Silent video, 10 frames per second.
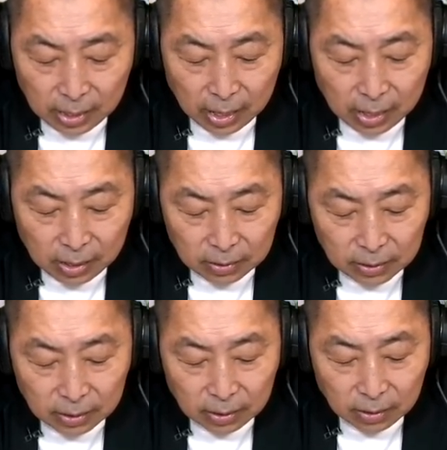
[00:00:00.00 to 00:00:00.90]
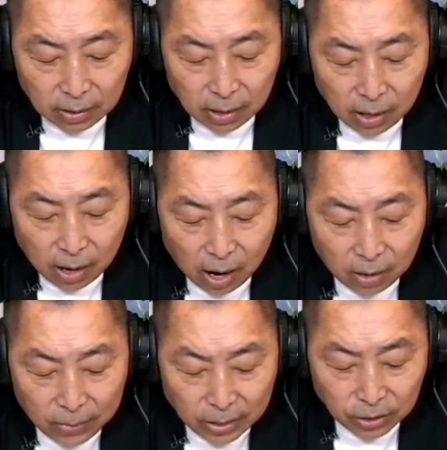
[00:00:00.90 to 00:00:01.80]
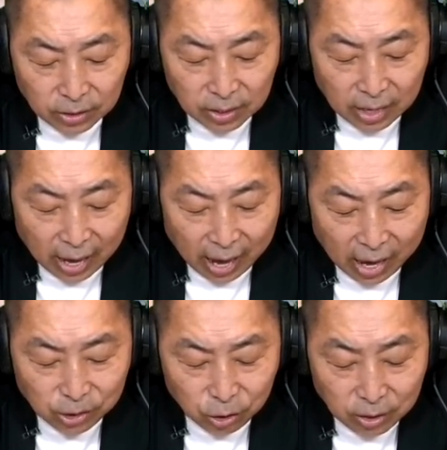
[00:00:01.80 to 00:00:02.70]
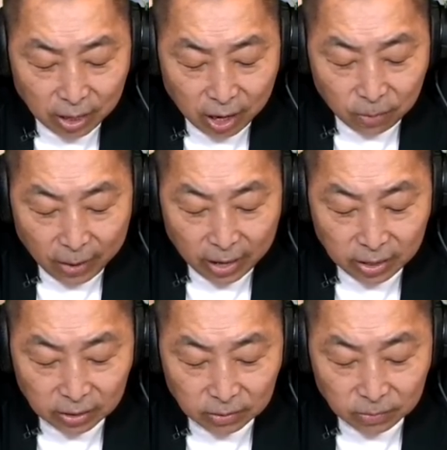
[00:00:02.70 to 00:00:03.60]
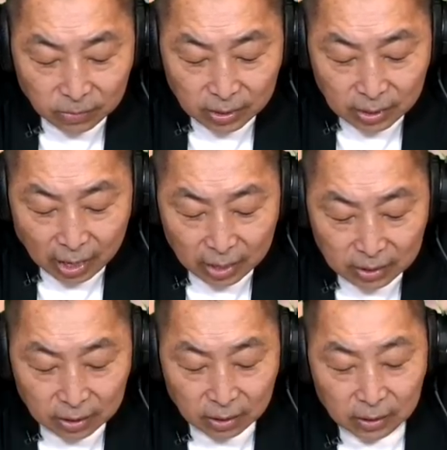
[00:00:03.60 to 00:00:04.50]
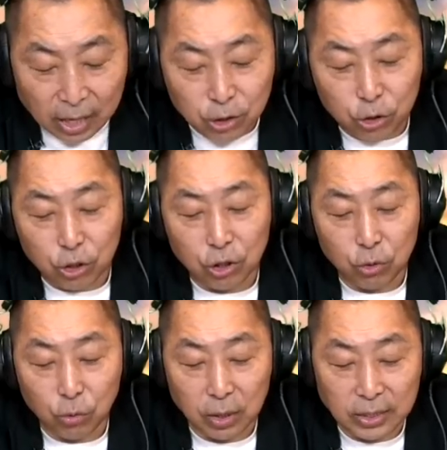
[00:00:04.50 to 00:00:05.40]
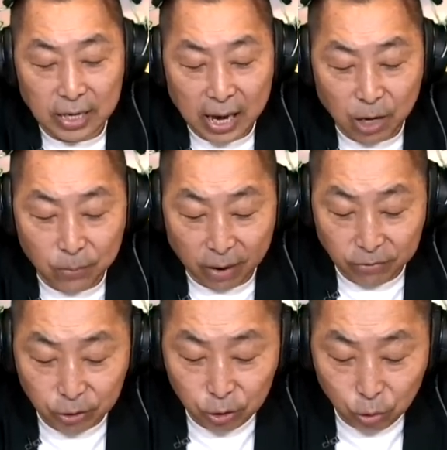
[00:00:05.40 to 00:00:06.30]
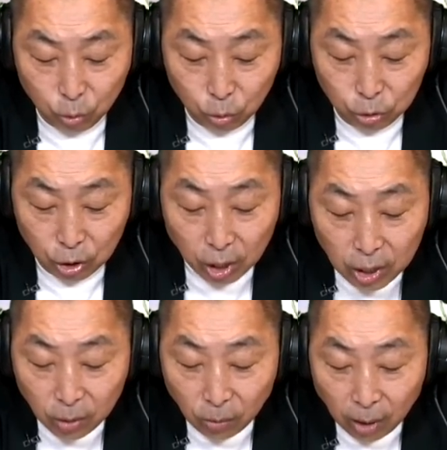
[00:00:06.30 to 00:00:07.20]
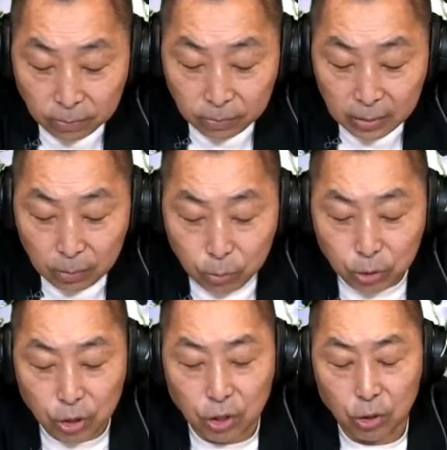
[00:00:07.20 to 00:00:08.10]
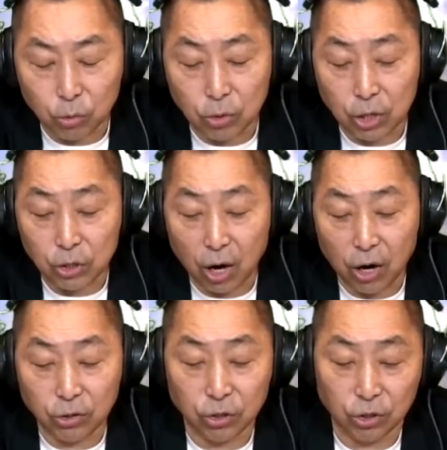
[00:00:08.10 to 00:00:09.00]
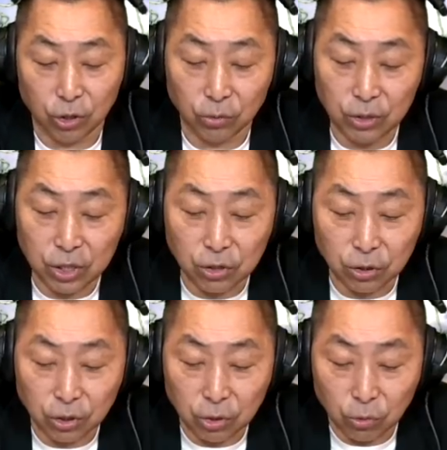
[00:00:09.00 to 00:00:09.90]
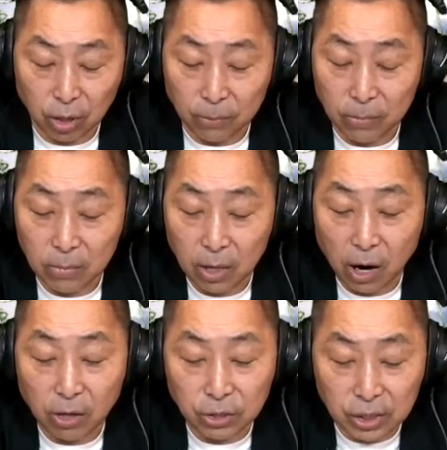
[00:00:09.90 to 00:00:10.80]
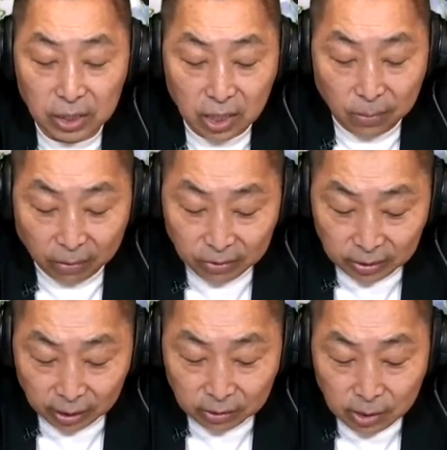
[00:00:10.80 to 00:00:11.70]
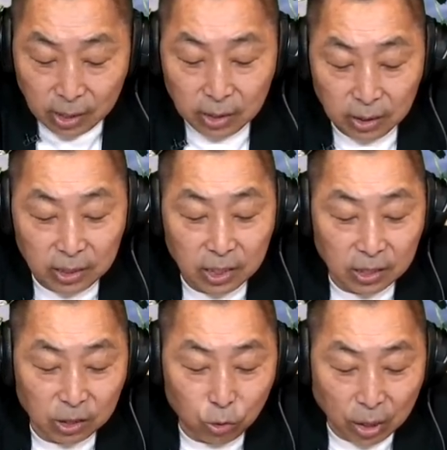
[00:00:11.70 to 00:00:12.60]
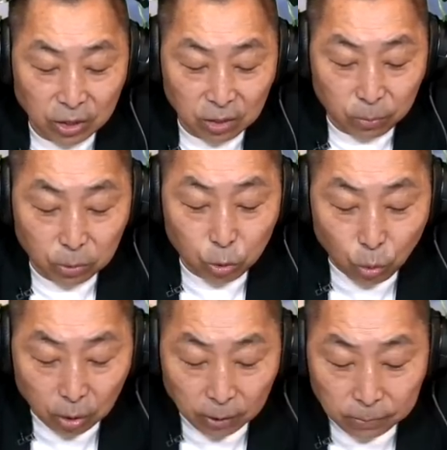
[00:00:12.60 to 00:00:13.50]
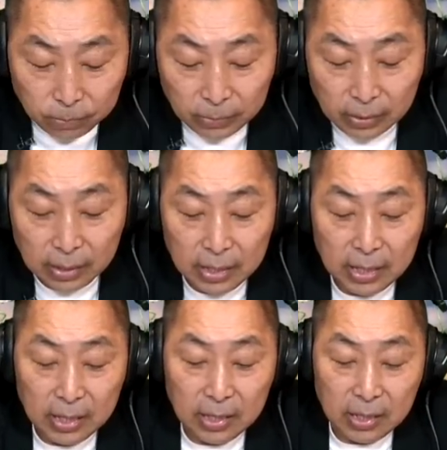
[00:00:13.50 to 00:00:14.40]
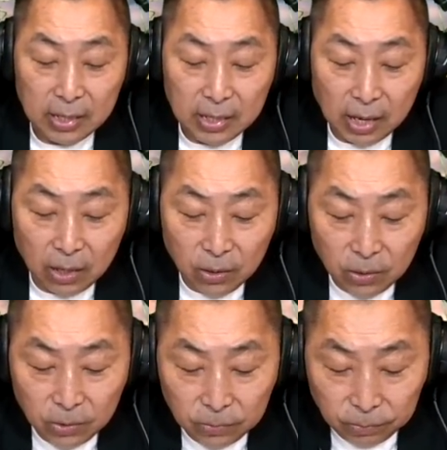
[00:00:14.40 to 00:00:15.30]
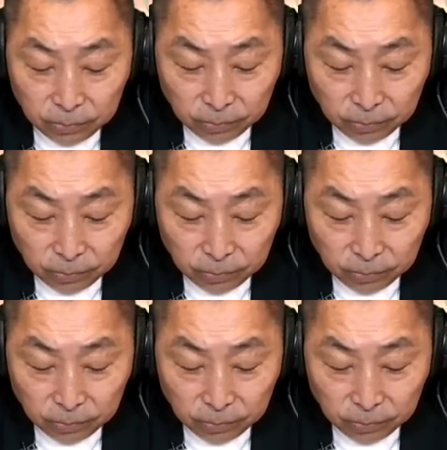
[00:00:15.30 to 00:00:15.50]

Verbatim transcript: 那这阿尔巴尼斯呢，Anthony Albanese，他的他的支持度呢，现在还有百分之五十六啊，不支持度呢是二十九，净支持度呢二十七个百分点，已经呢算是不错了。然后